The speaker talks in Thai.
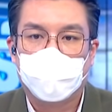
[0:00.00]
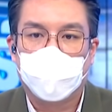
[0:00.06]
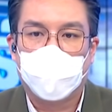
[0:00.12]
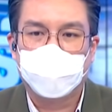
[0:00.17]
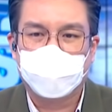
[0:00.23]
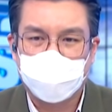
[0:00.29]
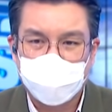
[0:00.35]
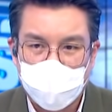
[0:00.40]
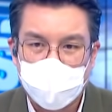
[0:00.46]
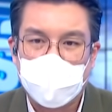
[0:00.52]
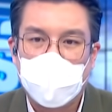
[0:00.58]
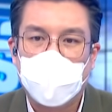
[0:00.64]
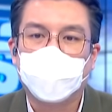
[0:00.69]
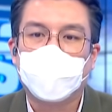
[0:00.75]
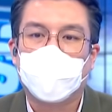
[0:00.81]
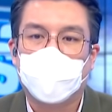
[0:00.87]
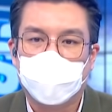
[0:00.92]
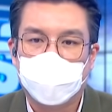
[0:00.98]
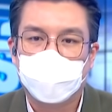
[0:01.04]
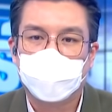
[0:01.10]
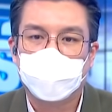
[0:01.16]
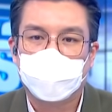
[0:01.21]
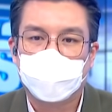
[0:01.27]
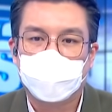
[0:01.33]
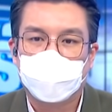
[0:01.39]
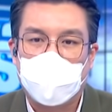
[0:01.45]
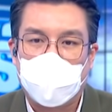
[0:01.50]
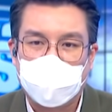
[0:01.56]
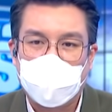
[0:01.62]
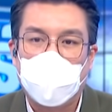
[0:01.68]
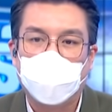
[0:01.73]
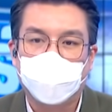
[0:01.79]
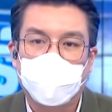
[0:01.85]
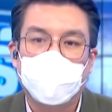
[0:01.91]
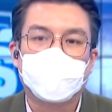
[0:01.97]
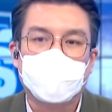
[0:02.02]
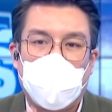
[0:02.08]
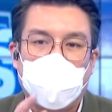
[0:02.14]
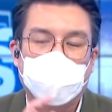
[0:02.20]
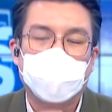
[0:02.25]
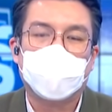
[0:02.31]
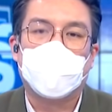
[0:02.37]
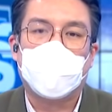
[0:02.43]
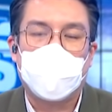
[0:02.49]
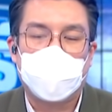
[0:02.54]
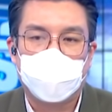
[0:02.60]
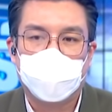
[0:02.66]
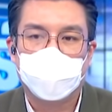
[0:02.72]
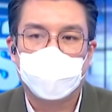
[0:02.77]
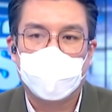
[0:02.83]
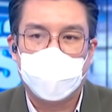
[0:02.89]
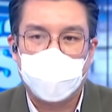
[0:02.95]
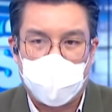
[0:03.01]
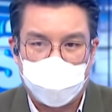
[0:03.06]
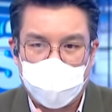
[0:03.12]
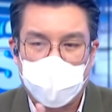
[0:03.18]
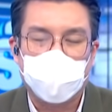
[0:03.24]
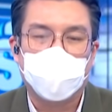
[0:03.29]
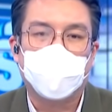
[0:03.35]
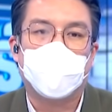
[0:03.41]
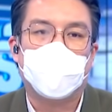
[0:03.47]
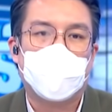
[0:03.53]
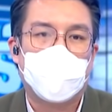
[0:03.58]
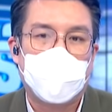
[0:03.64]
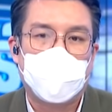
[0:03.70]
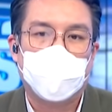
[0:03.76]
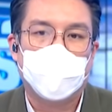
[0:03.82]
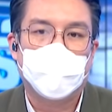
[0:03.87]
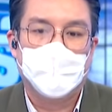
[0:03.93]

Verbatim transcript: ก็จริงๆแล้วเนี่ยหาทางบริจาคกกันได้ ไอ้แบบนี้ควรได้